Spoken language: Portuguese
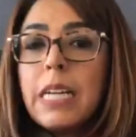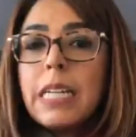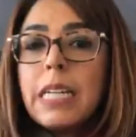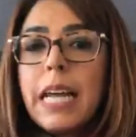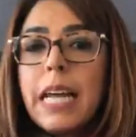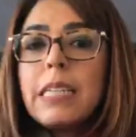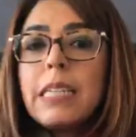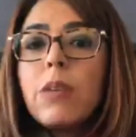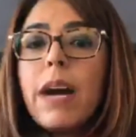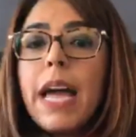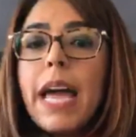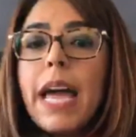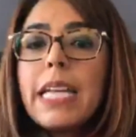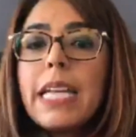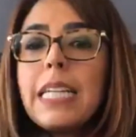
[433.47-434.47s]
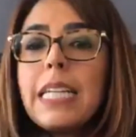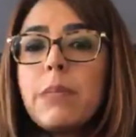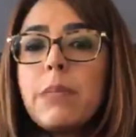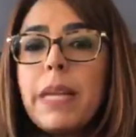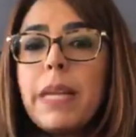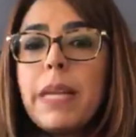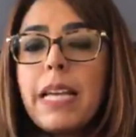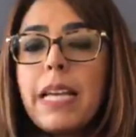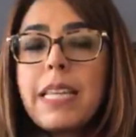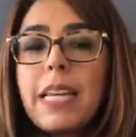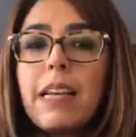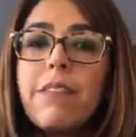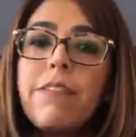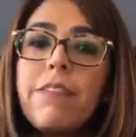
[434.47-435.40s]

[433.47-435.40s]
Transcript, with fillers: Né? Então a era da experiência ela